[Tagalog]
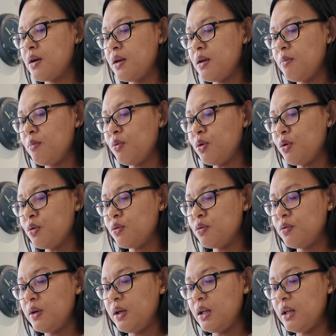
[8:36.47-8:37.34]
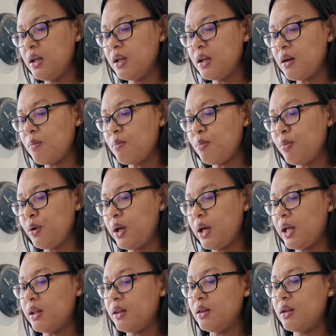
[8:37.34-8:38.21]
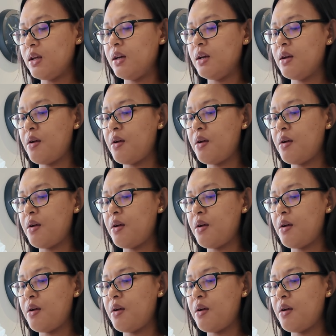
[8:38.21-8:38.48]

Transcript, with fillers: Alam ko yung feeling ng puyat.